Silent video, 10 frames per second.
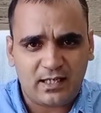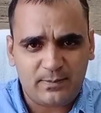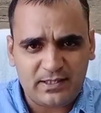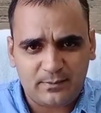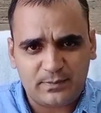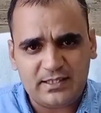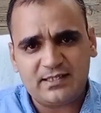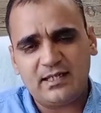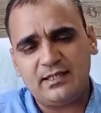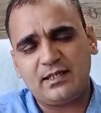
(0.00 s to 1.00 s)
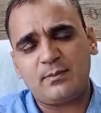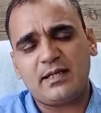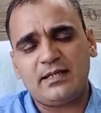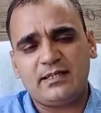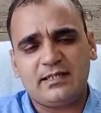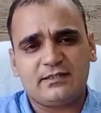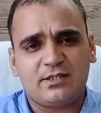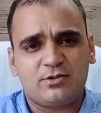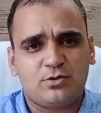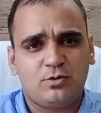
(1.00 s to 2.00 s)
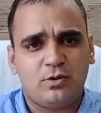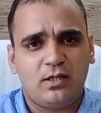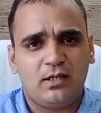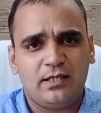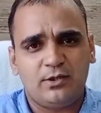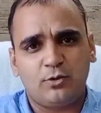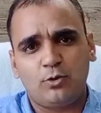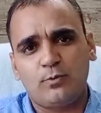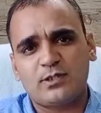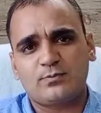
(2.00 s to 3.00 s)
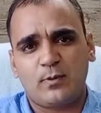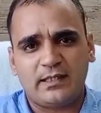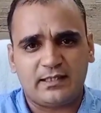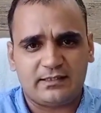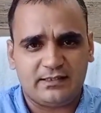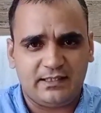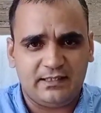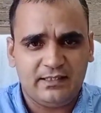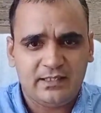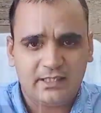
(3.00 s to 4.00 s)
काफ़ी कंपनीज हैं इंडियन मार्केट के अंदर जो इंडोर लूवर्स प्रोवाइड कराती हैं